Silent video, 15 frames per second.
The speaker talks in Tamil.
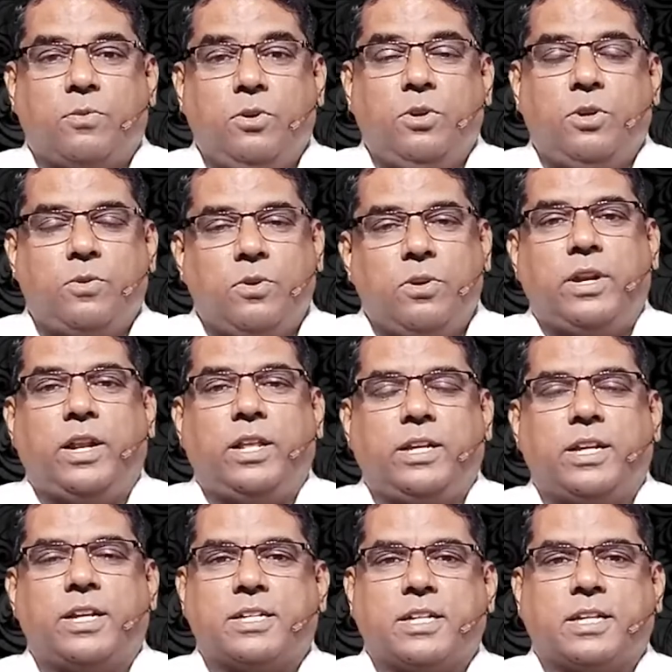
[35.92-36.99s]
ஒன்று ஒன்றுலேருந்து
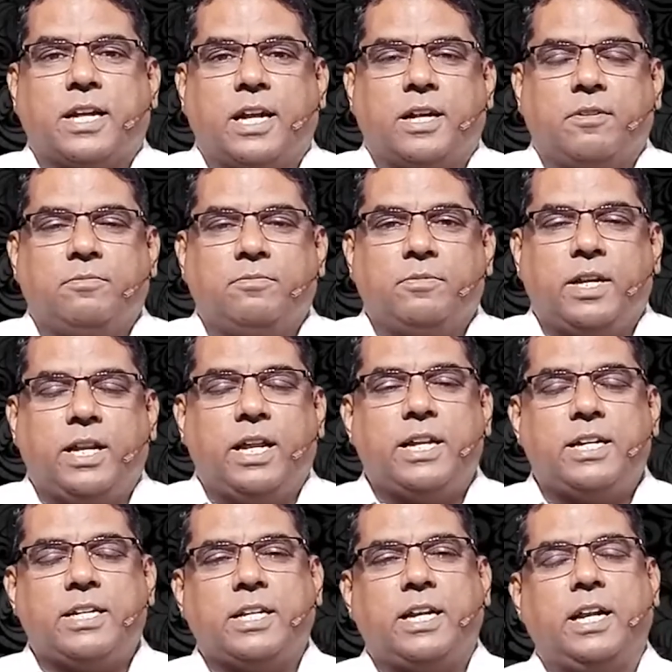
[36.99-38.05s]
கேட்டிருக்கிறாங்க என்ன
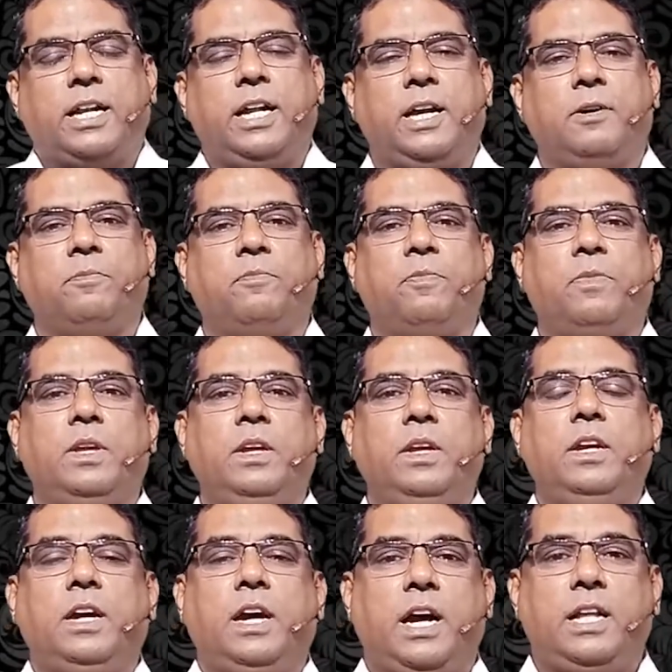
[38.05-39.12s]
கேட்டிருக்கிறாங்கன்னா
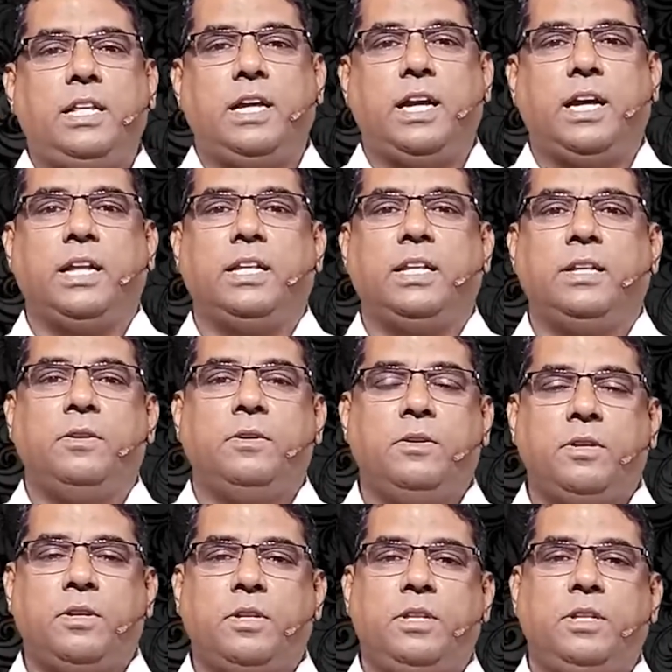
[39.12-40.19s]
அந்த
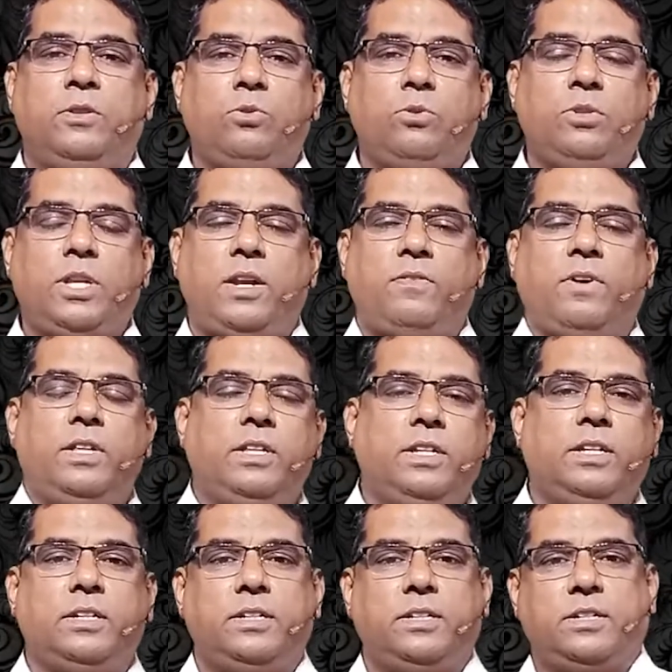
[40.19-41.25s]
தூதன் வந்து
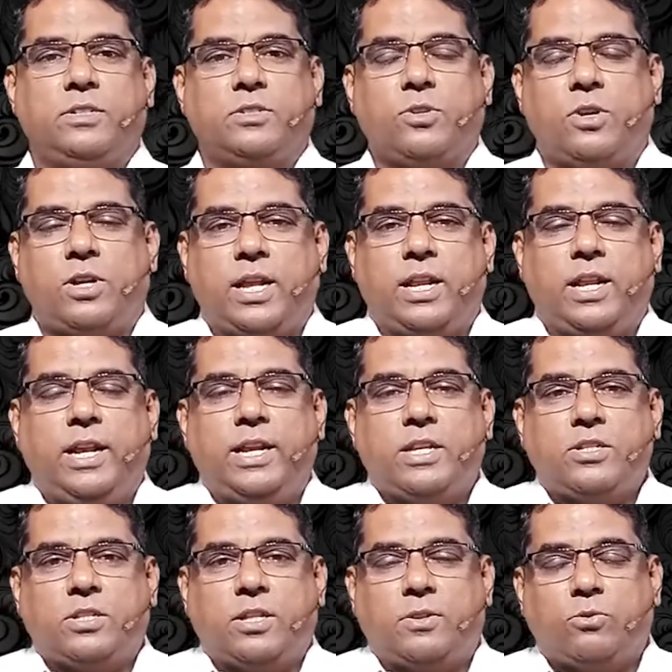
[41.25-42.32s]
சொல்கிறாரு
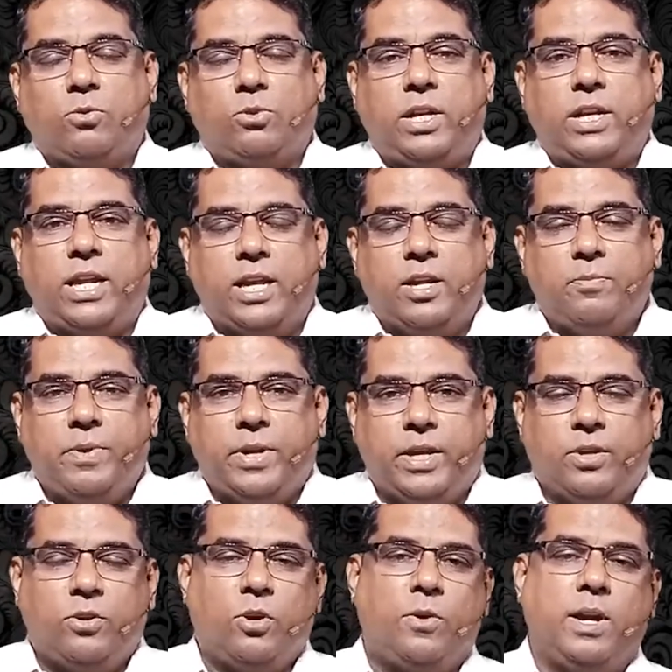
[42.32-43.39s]
இயேசு தன் தூதனை அனுப்பி
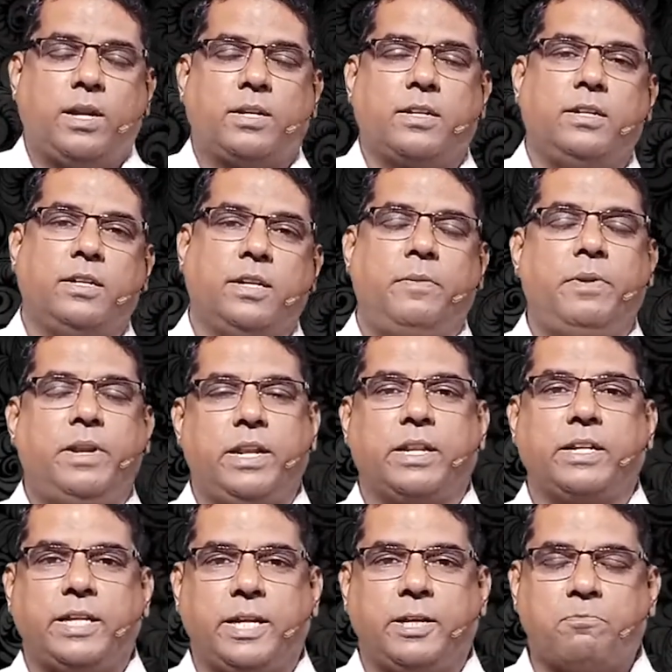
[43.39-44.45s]
யோவானுக்கு அப்படின்னு
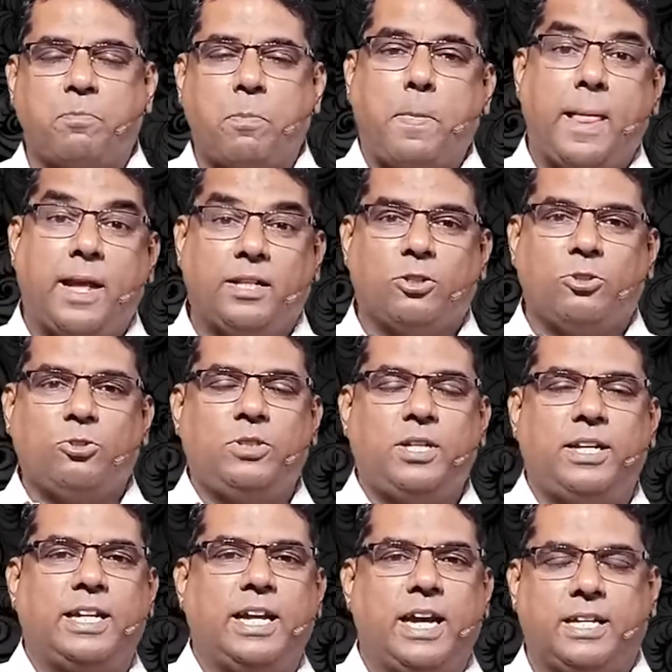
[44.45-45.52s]
இருக்குது அந்த
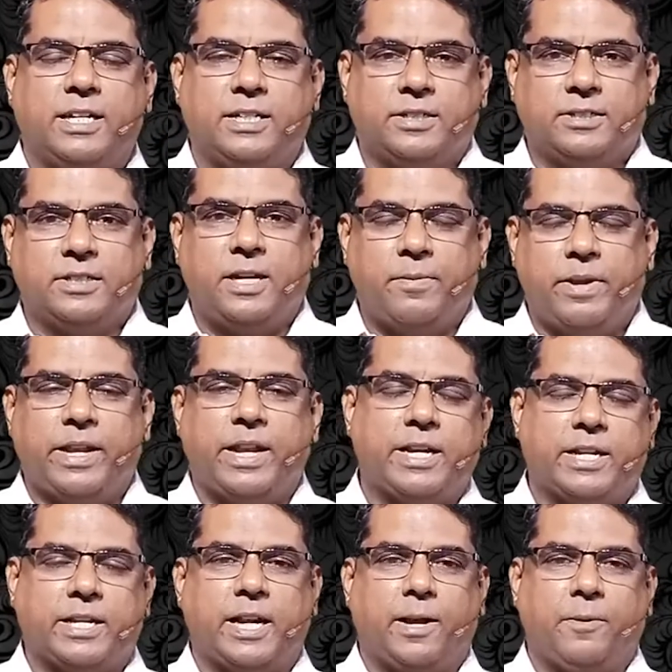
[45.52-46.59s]
தூதன் யார் அப்படின்னு
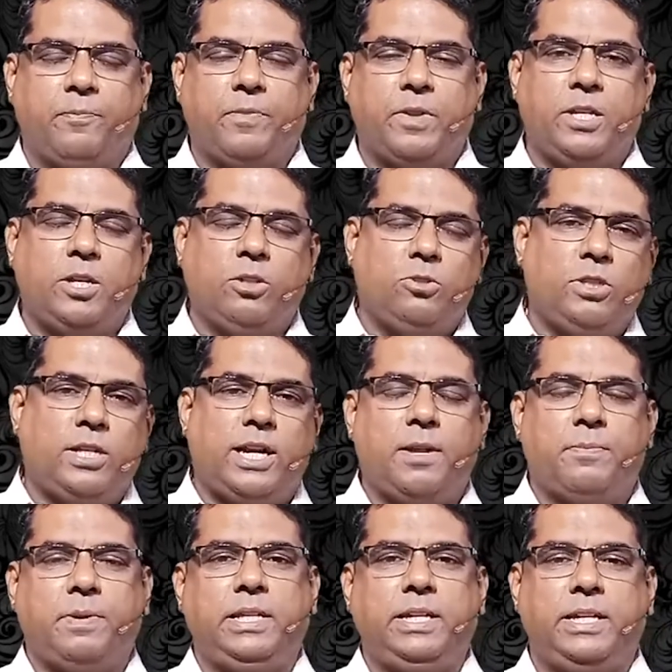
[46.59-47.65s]
கேட்டிருக்கிறாங்க இந்த தூதர்களை
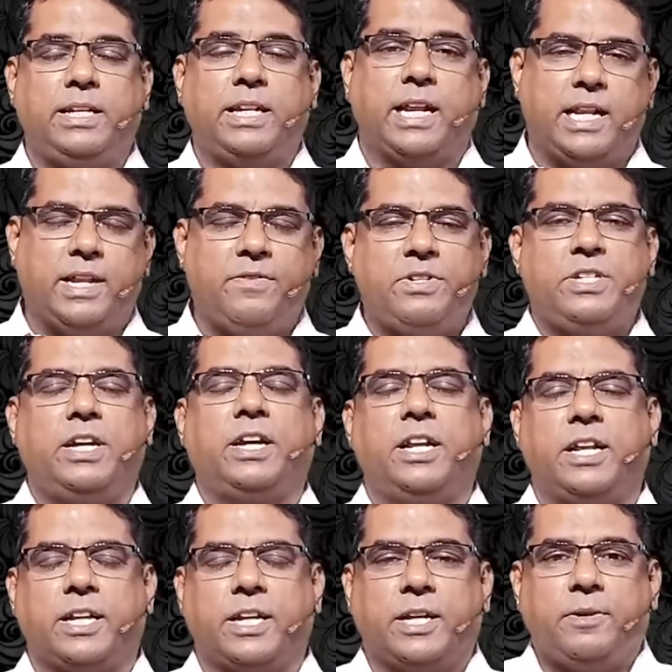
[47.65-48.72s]
பற்றி நிறைய விஷயங்கள்
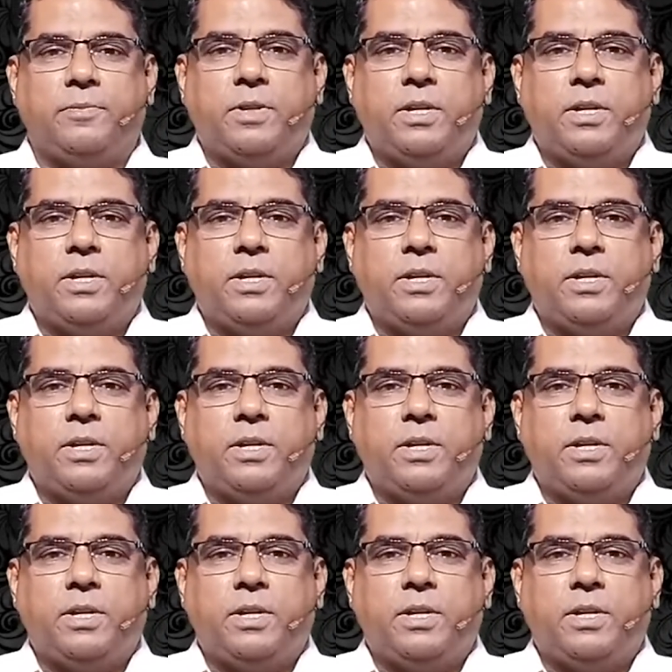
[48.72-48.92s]
இருக்குது